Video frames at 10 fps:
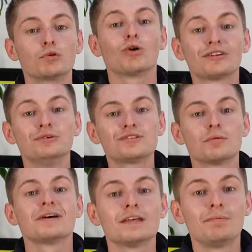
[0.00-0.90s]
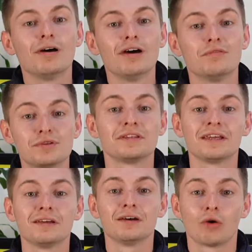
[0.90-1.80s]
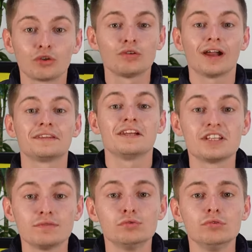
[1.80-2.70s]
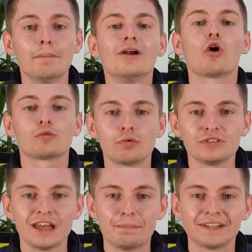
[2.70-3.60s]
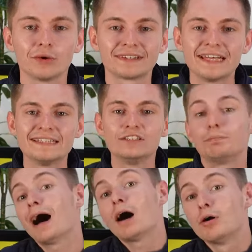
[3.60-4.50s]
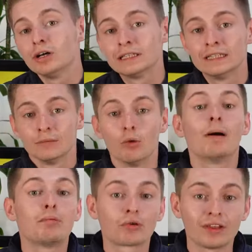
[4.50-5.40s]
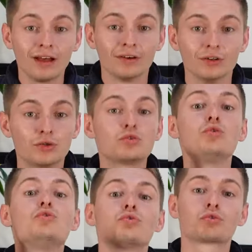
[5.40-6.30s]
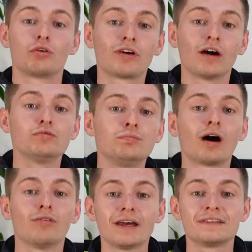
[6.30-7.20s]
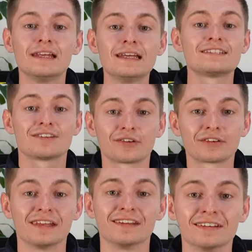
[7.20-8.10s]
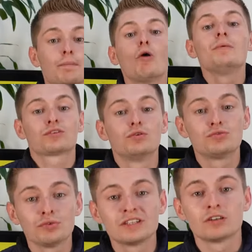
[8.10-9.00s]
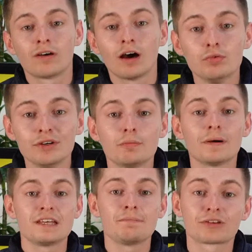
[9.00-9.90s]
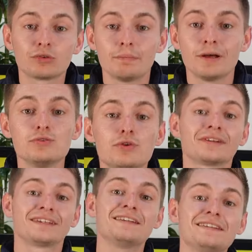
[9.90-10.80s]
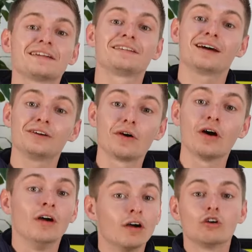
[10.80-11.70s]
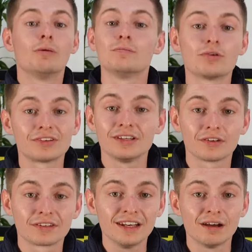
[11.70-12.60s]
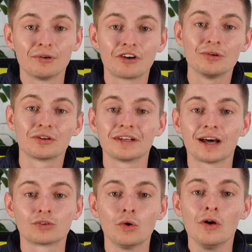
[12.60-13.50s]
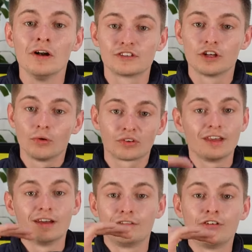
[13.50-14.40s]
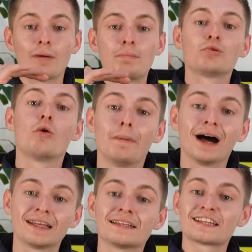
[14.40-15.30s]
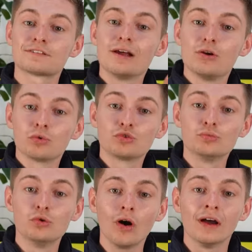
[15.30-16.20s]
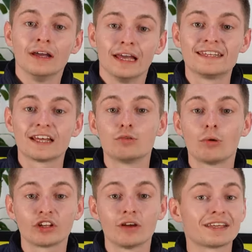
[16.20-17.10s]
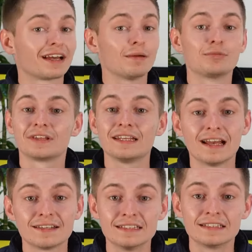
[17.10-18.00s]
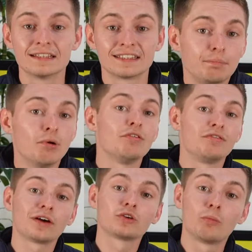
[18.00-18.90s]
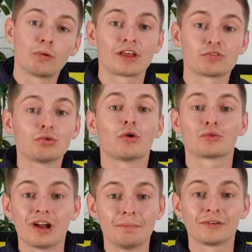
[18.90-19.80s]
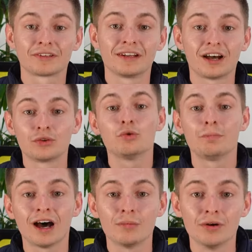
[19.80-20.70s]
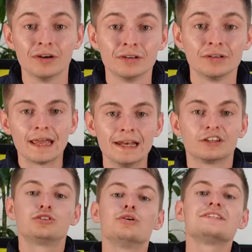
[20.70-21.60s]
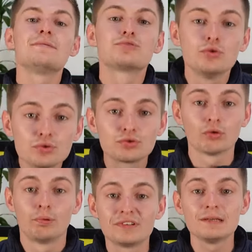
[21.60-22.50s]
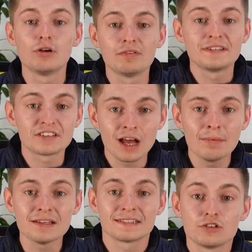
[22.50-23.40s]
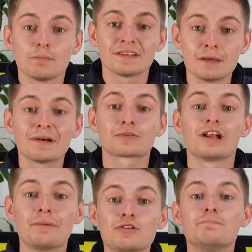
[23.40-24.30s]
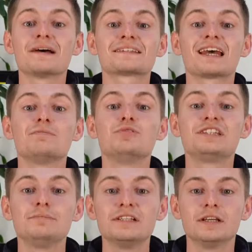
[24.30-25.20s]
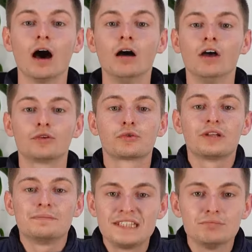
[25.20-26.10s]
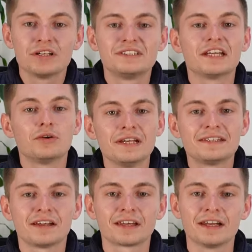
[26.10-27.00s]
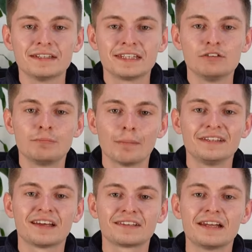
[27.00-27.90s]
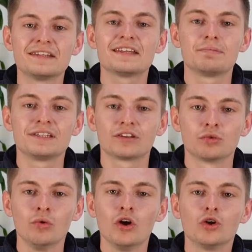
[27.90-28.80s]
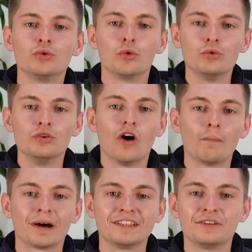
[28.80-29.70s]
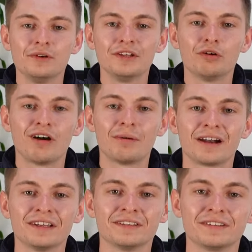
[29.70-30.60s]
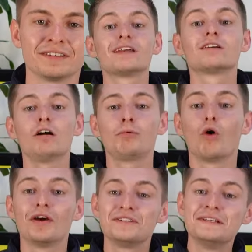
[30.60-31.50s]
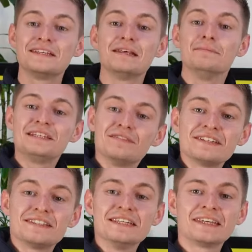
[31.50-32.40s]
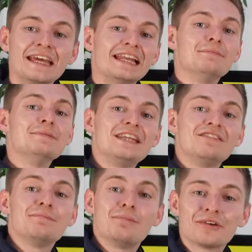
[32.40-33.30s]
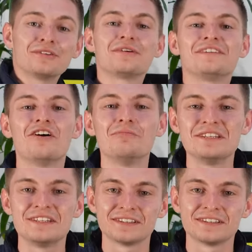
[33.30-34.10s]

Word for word: Bonjour à tous, moi c'est Paul, vous souhaitez euh, recevoir la télé chez vous, malheureusement vous n'avez pas d'antenne ni de parabole. Bon bah pour ça, euh, deux solutions s'offrent à vous pour avoir la télé sans antenne. La première solution qui s'offre à vous est de passer par ce qu'on appelle une antenne d'intérieur. Globalement c'est une antenne, un peu comme une antenne râteau, seulement c'est euh, format plus compact, ça se met le long du mur et ça se branche avec un câble d'antenne classique. Ça peut faire une compensation quand on n'a pas d'antenne râteau ou parabole. Et la deuxième solution possible et envisageable, c'est de passer par ce qu'on appelle une passerelle multimédia. Ce sont des petits boîtiers connectés à internet qui vous permettent d'installer des applications, dont une en particulier dont on va parler. Pour l'exemple, on va utiliser les Mi TV Stick et les Mi TV Box de Xiaomi.